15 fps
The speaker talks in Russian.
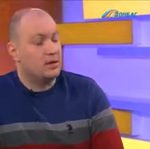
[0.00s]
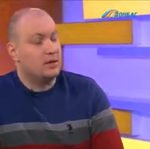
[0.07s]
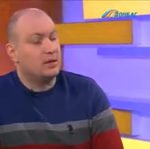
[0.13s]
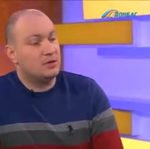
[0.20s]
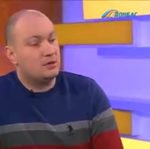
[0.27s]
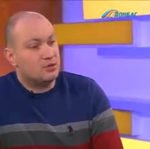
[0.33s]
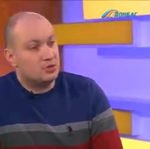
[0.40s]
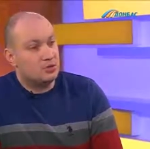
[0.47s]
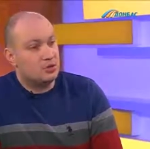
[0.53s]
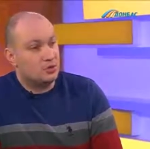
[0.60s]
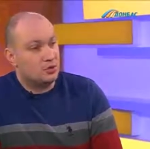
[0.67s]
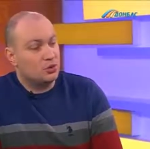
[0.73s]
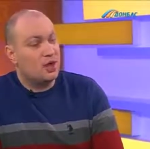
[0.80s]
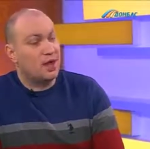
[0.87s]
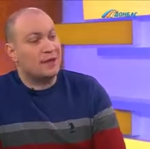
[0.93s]
где
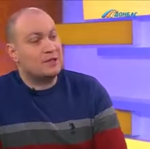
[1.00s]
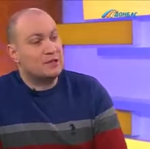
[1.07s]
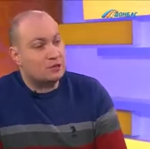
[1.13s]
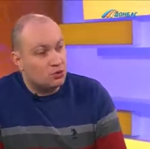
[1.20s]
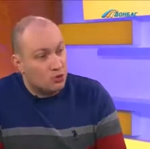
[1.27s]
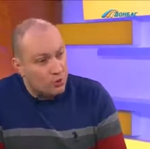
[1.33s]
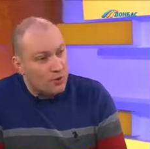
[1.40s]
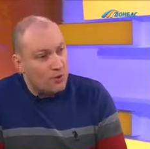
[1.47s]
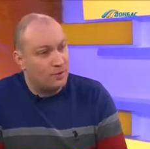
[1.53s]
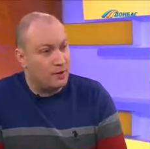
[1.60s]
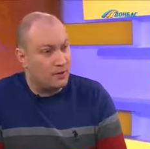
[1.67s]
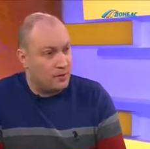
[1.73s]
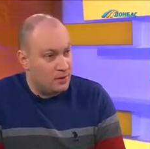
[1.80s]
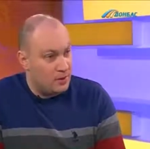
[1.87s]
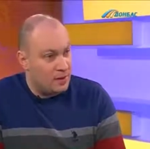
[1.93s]
существует особое
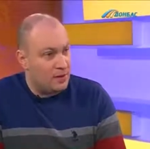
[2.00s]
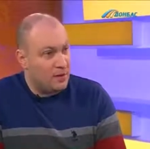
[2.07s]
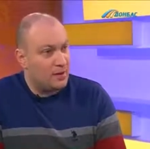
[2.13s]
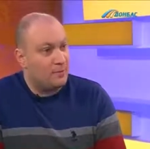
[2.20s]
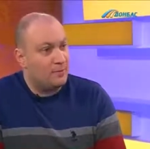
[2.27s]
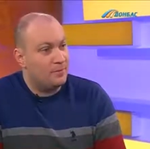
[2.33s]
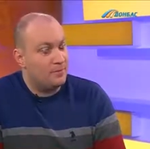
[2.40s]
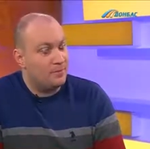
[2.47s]
применение